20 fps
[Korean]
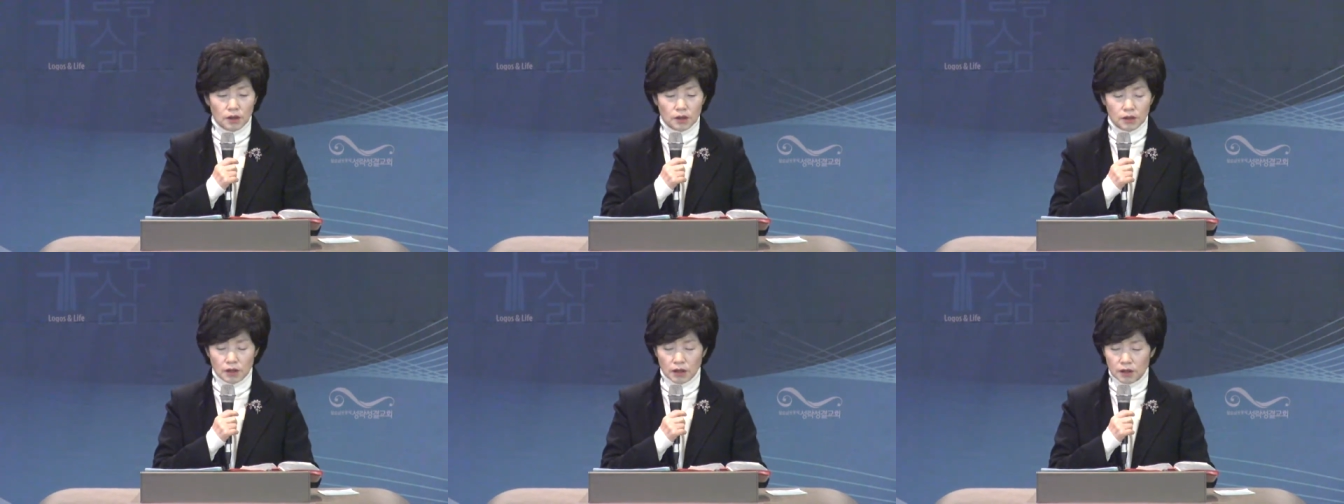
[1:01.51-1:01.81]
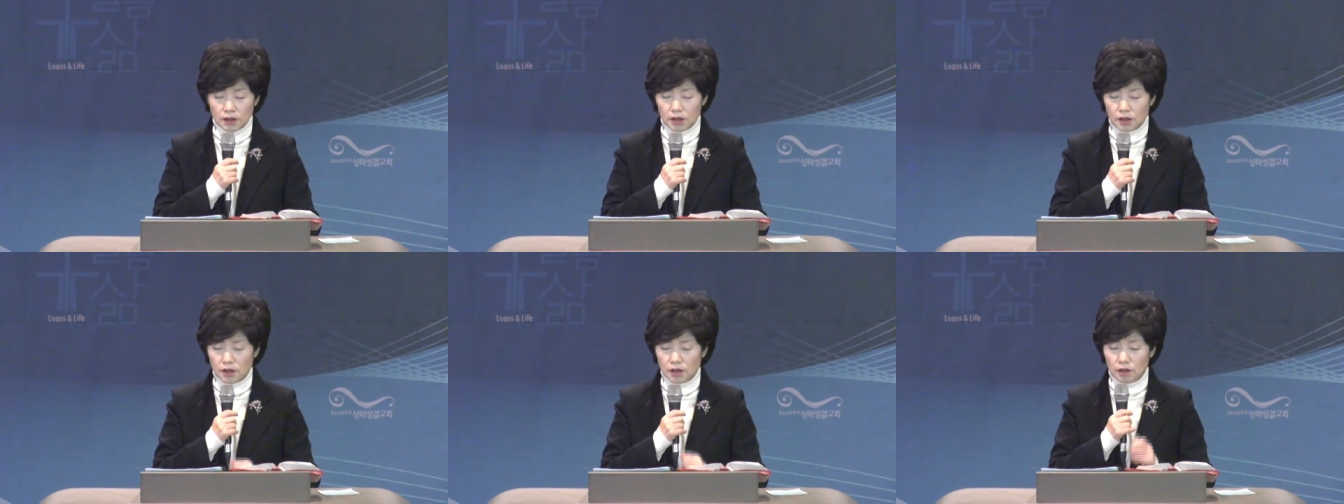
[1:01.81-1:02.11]

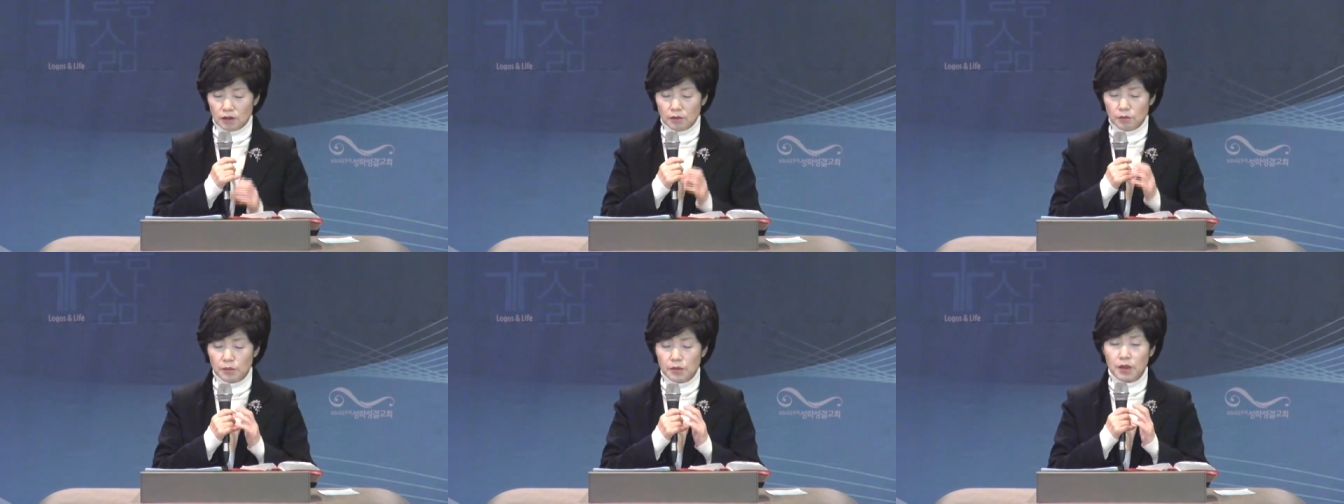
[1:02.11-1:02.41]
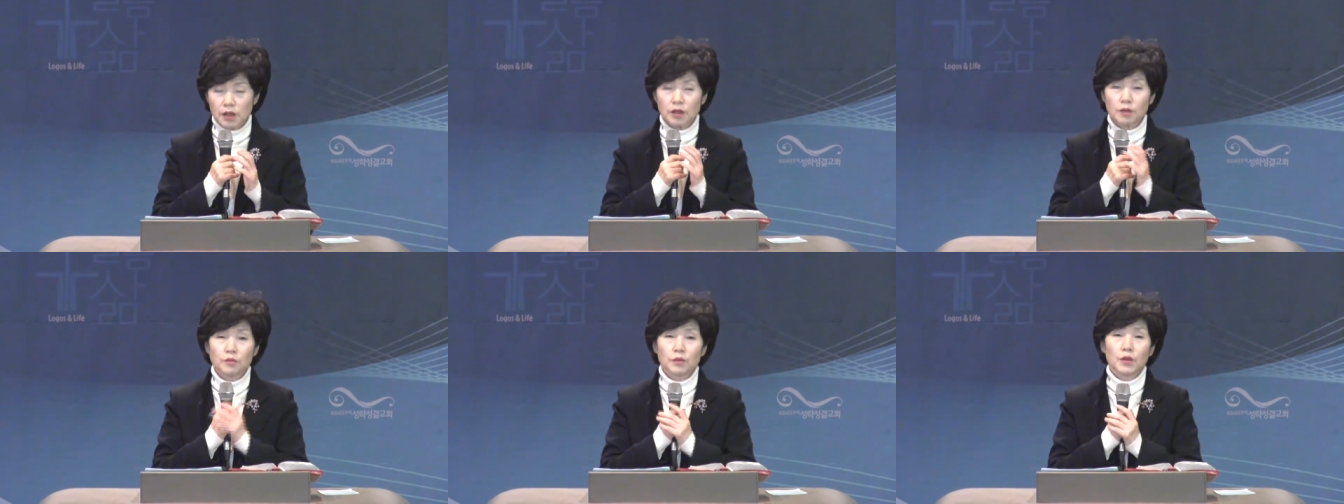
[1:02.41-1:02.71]
자신들이
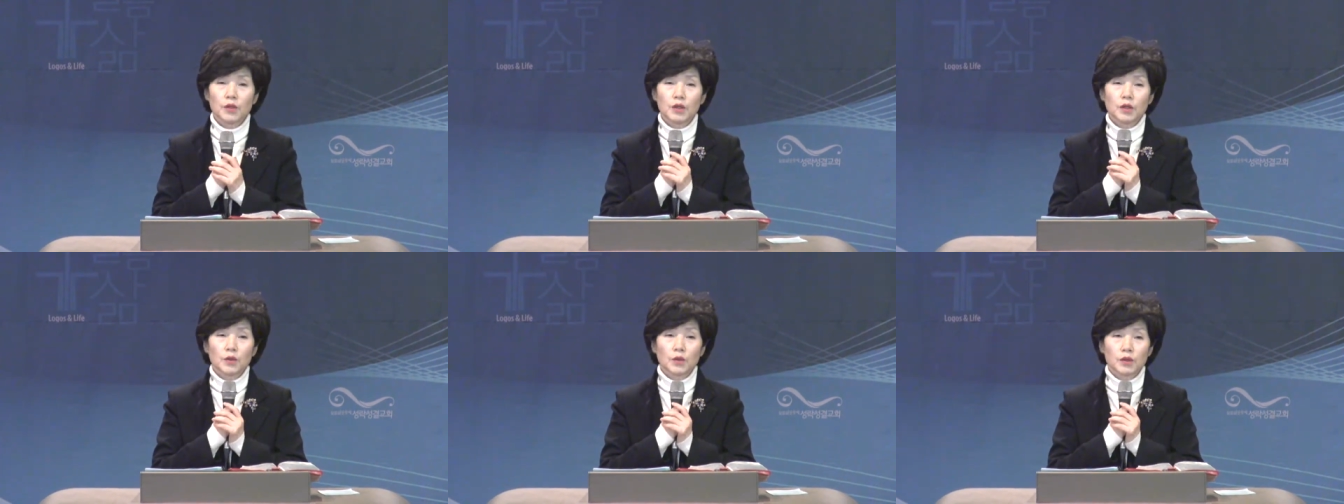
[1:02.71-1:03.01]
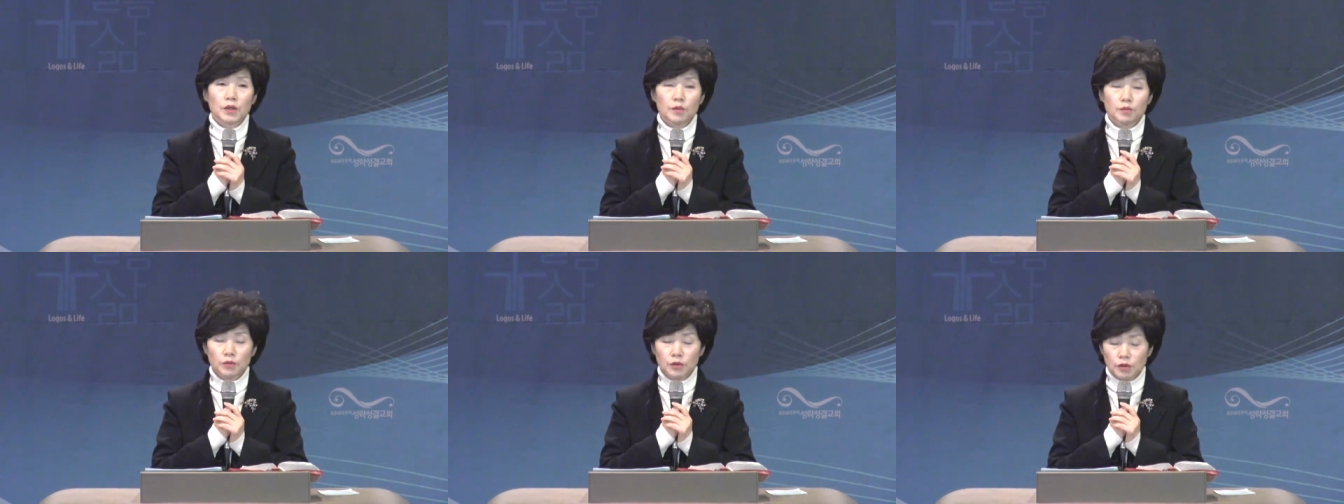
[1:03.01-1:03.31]
은밀하게 모인
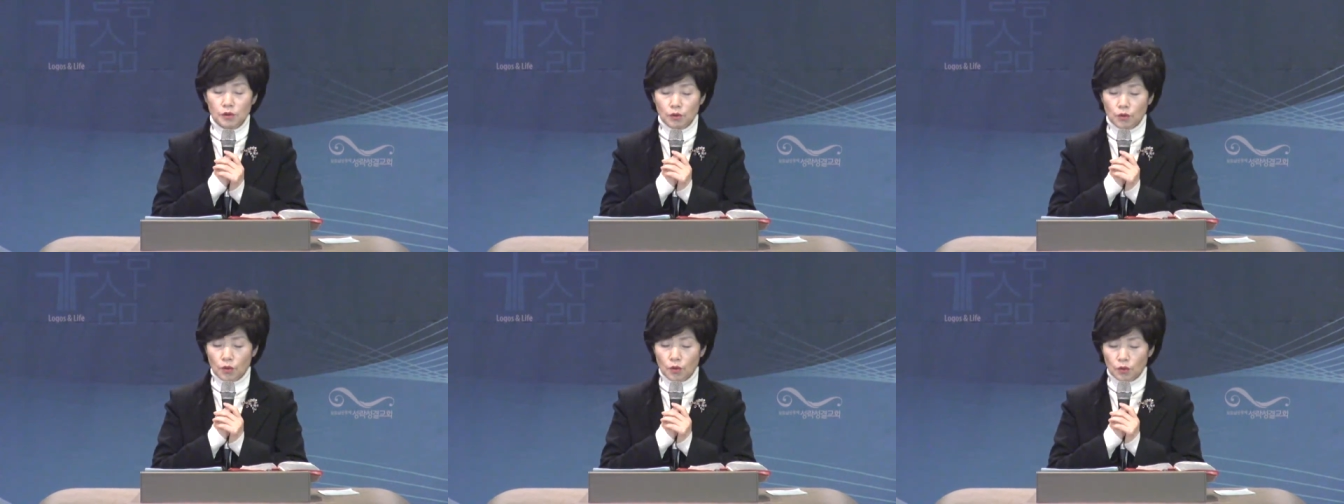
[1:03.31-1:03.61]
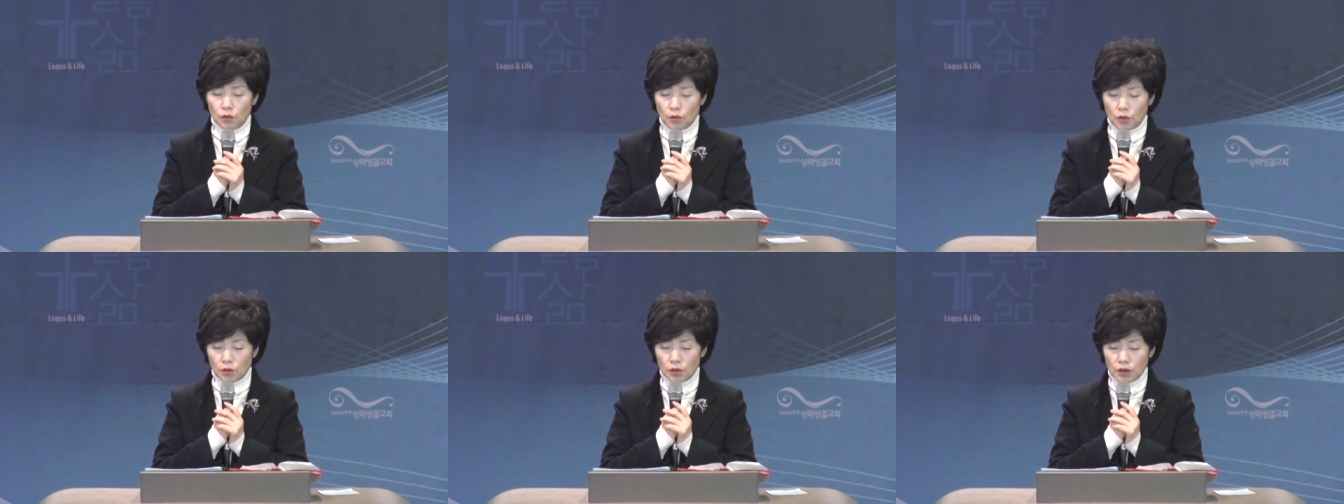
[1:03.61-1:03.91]
곳에 문을
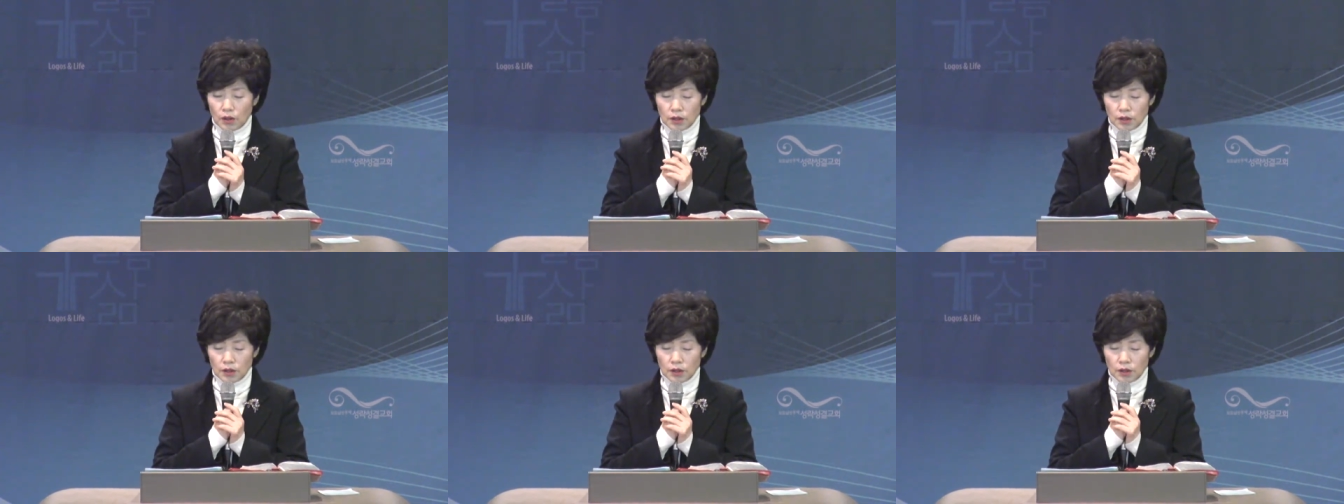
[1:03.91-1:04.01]
꽂고